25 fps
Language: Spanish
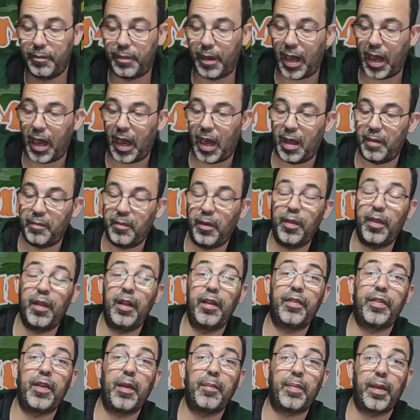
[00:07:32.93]
Para la
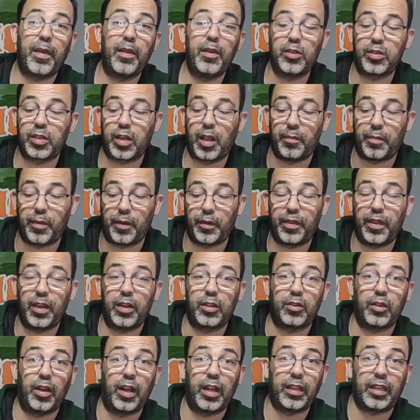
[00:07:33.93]
Model CP2, que por
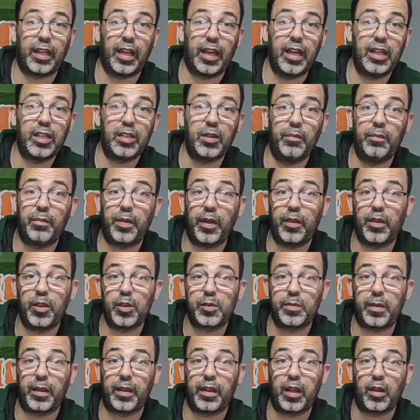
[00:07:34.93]
cierto la tenéis a un precio
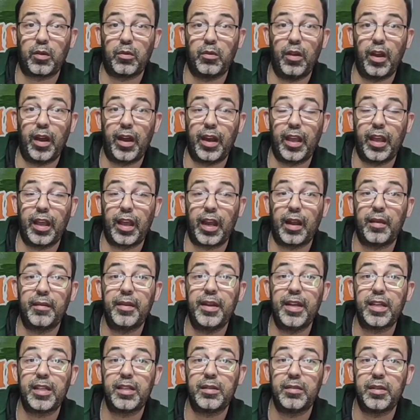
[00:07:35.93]
espectacular en
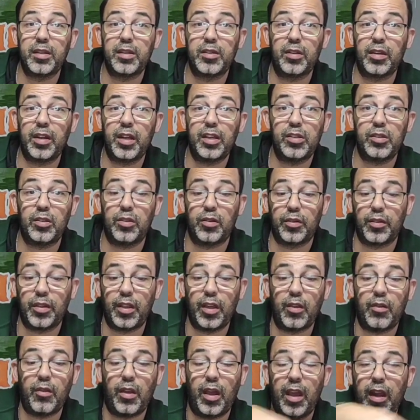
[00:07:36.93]
carabinas y visores,
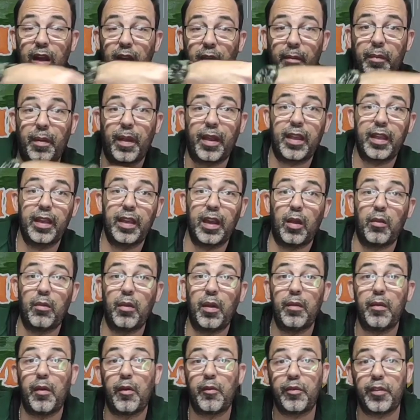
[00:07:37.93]
os dejo ahí la página
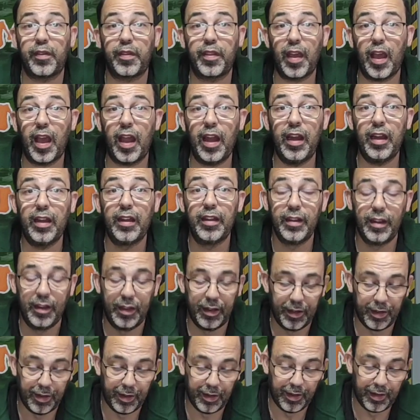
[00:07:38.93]
web oficial
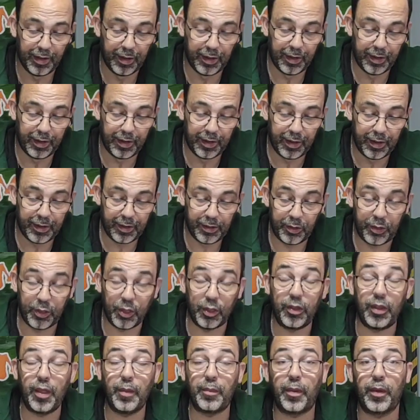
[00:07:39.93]

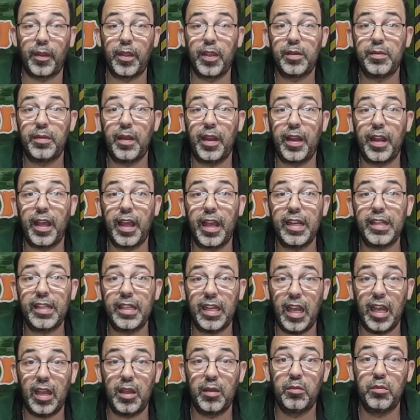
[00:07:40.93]
donde podéis ver
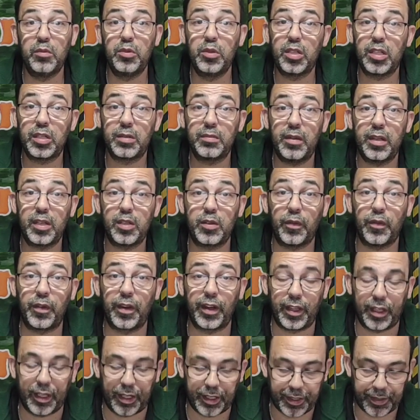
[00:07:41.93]
esa y muchas más
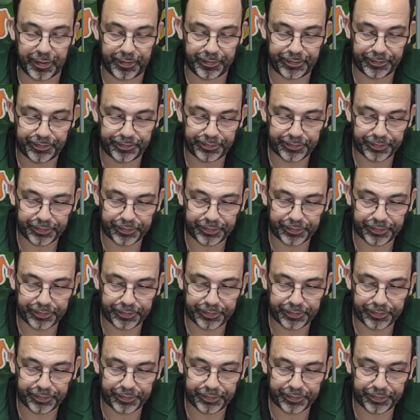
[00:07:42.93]
ofertas.